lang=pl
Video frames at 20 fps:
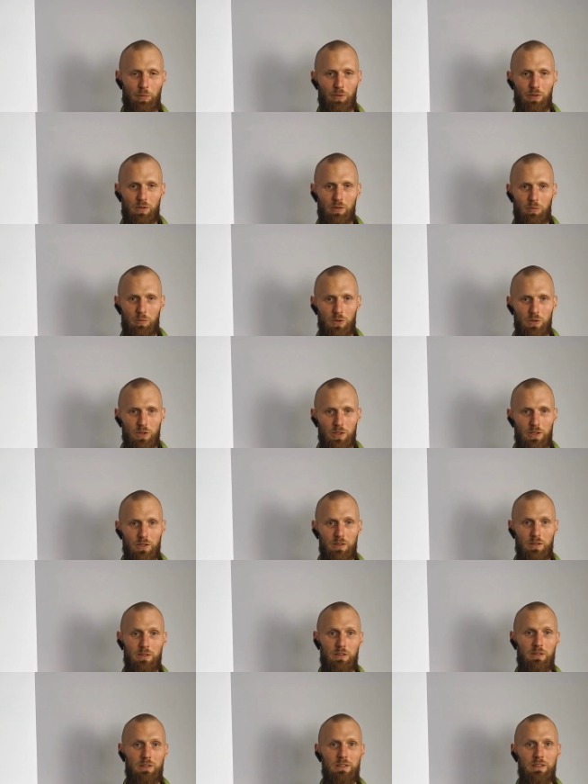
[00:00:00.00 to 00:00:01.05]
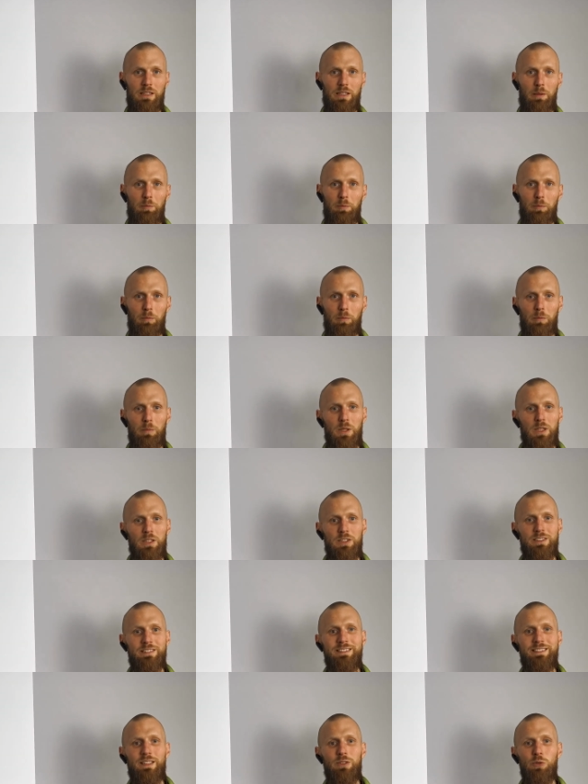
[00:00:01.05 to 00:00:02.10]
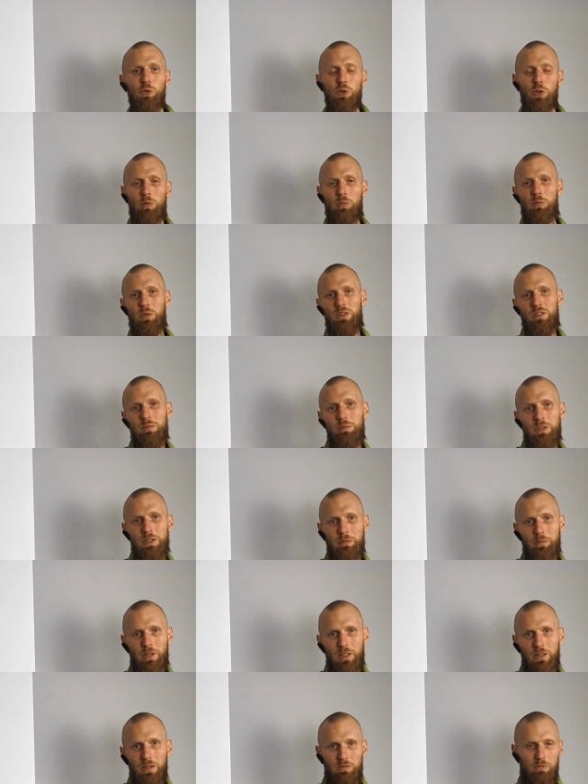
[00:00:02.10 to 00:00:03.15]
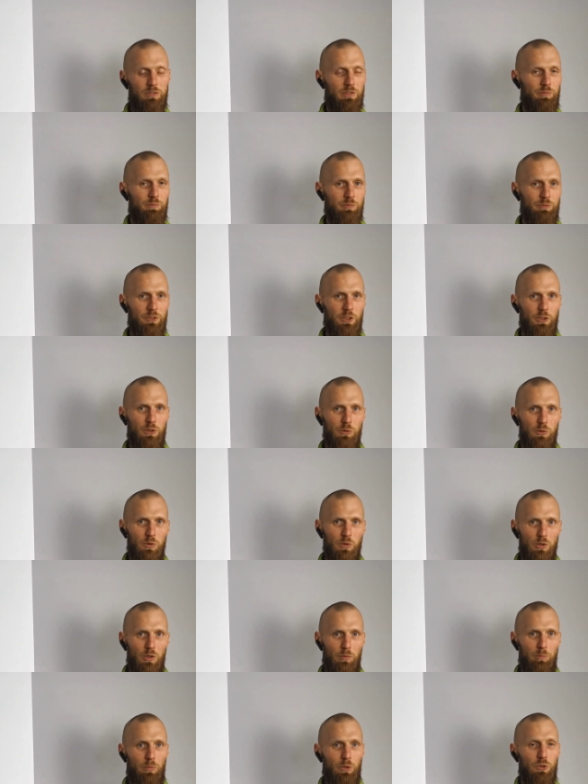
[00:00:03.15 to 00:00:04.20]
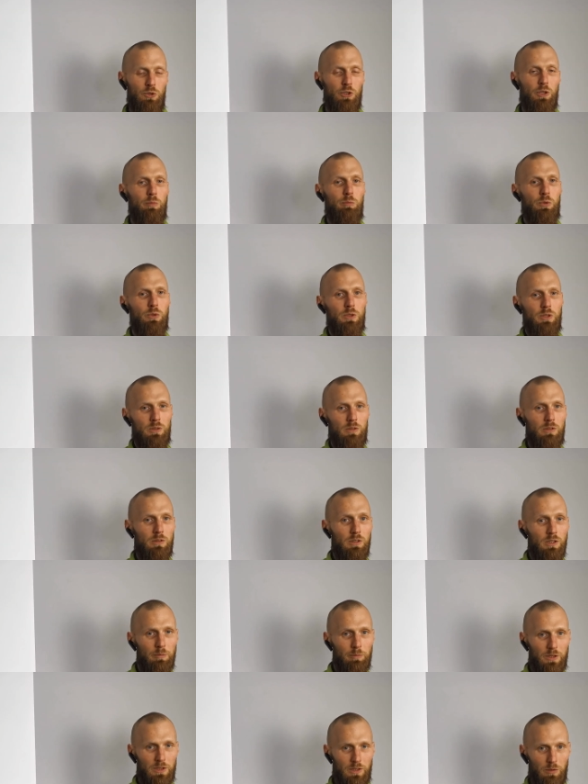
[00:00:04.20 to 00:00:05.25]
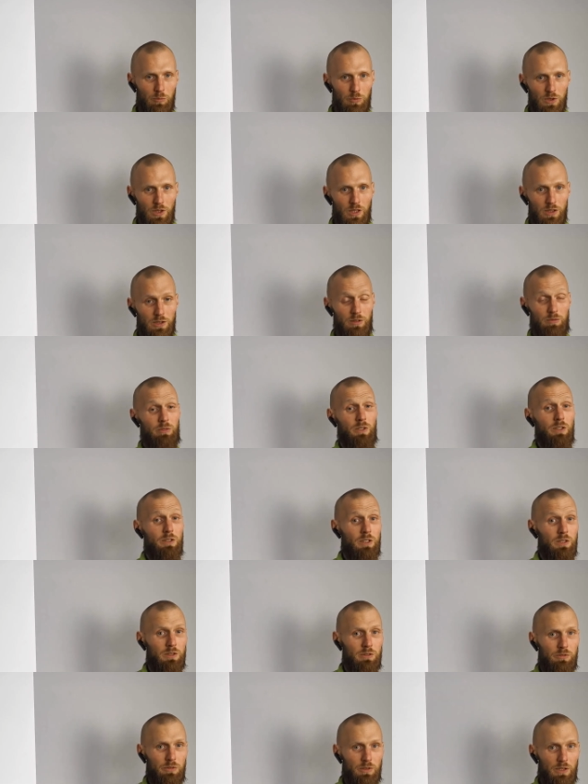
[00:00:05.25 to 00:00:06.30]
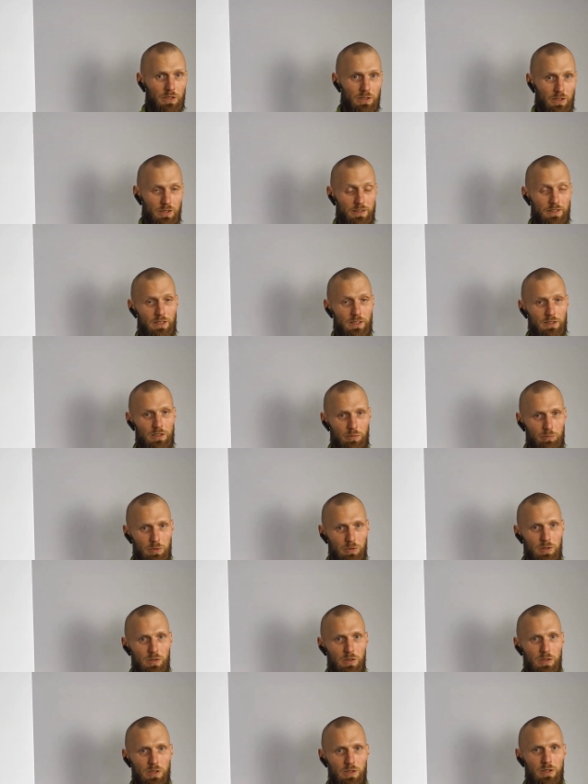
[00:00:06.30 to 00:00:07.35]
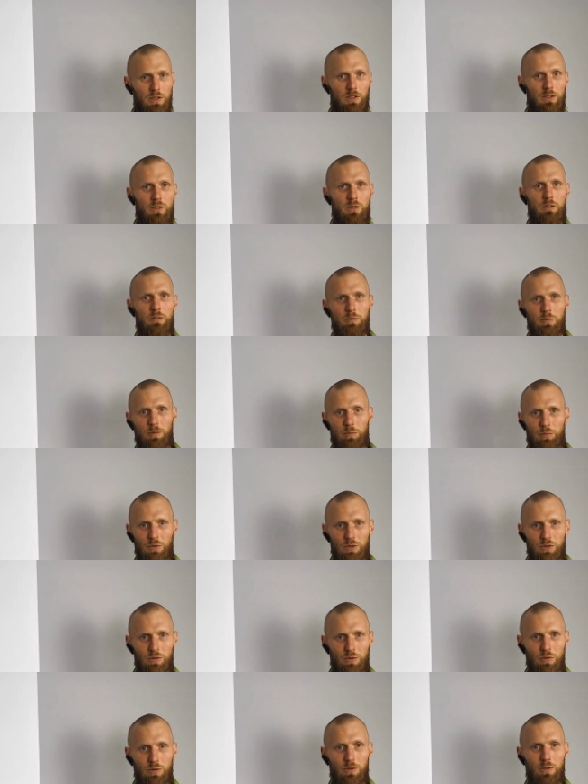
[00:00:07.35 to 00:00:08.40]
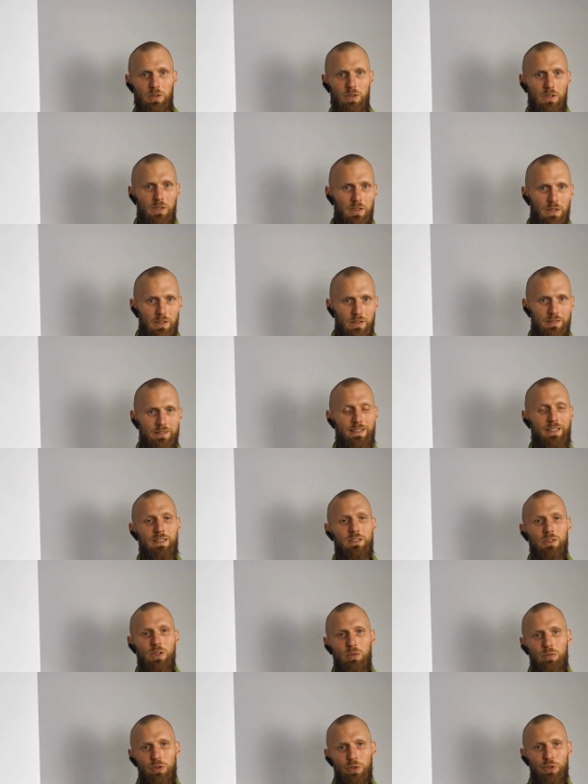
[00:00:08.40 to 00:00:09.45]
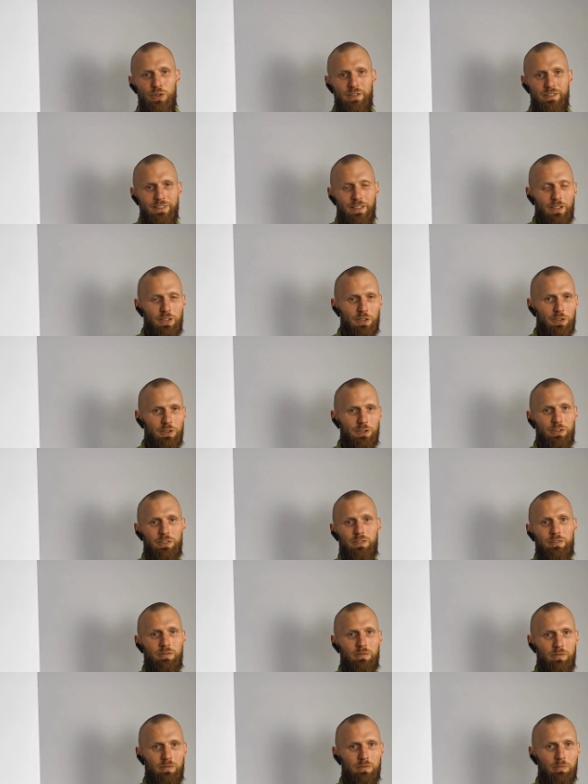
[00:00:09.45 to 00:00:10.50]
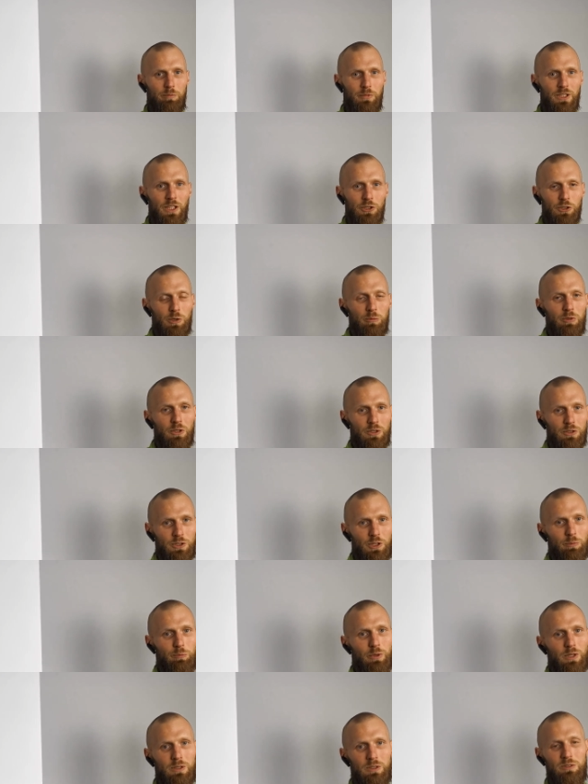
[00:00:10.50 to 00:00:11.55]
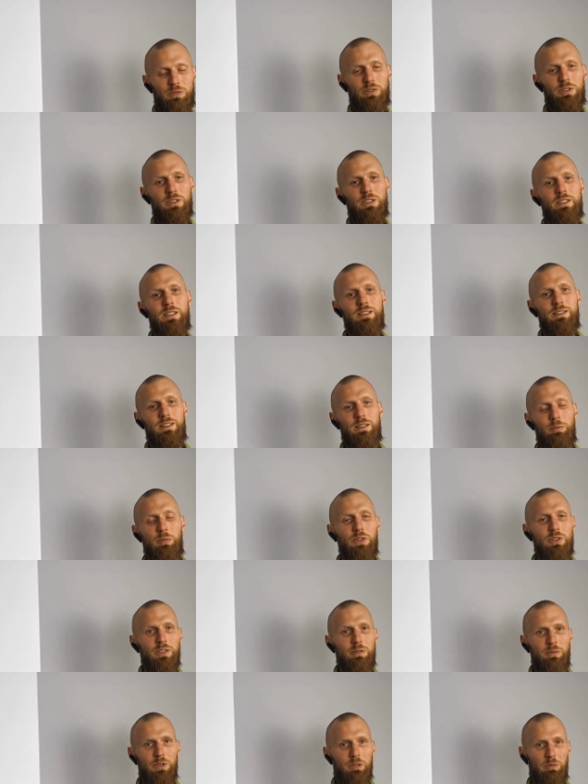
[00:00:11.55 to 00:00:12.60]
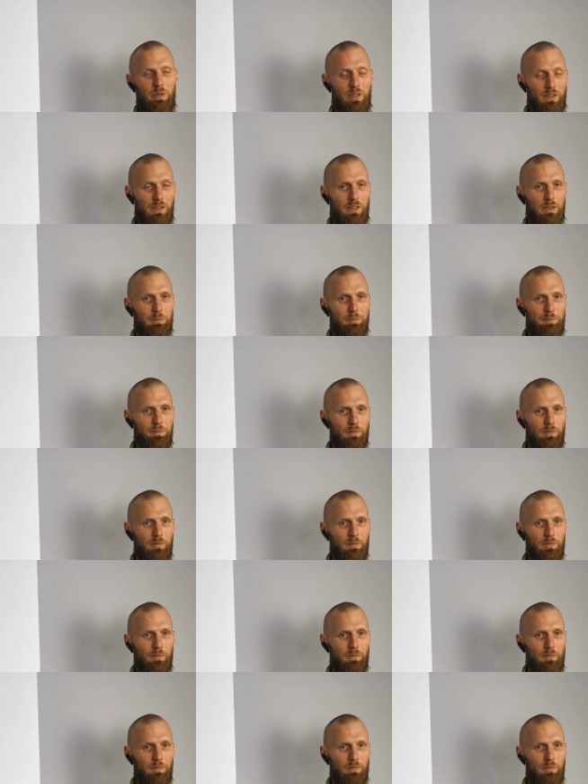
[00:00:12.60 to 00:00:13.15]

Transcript: po prostu może nie mieć za dużą moc minimalną w stosunku do potrzeb budynku. No i będzie musiała się włączać i wyłączać tak, żeby po prostu taktowo dostarczyć mniejszą ilość ciepła niż wynika z jej mocy minimalnej.